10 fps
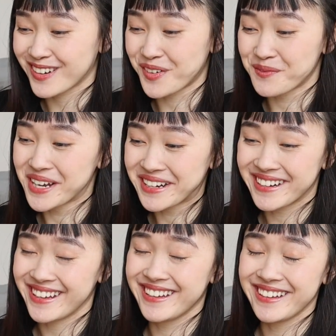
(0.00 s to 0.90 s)
còn mình
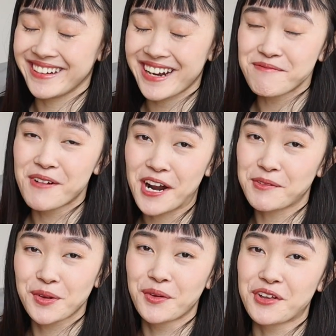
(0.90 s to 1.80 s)
thì năm
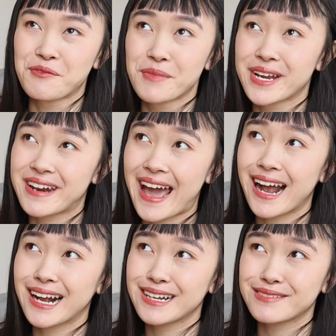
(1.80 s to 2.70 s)
15 tuổi mình
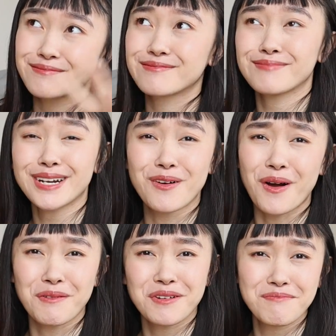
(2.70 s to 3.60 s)
đang bắt đầu
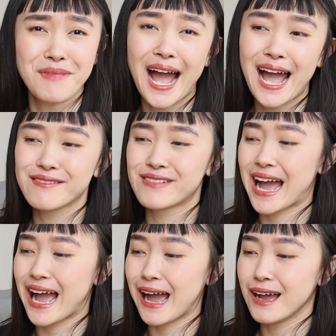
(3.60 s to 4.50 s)
học cấp 3
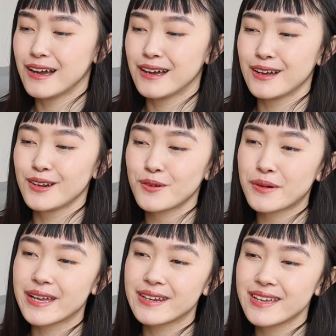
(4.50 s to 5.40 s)
và lúc
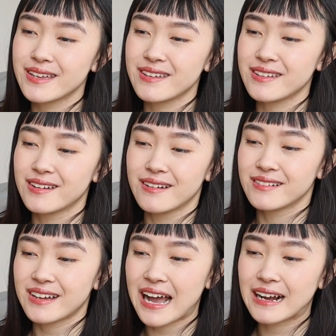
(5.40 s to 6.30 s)
đấy thì
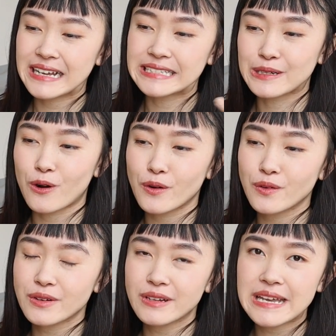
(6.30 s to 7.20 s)
hàng ngày chỉ có
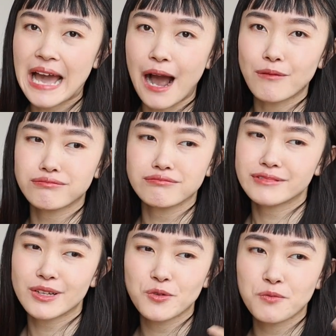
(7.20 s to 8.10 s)
đi học
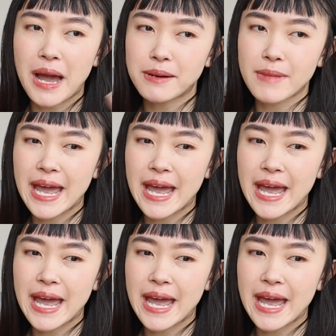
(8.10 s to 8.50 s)
xong rồi bạn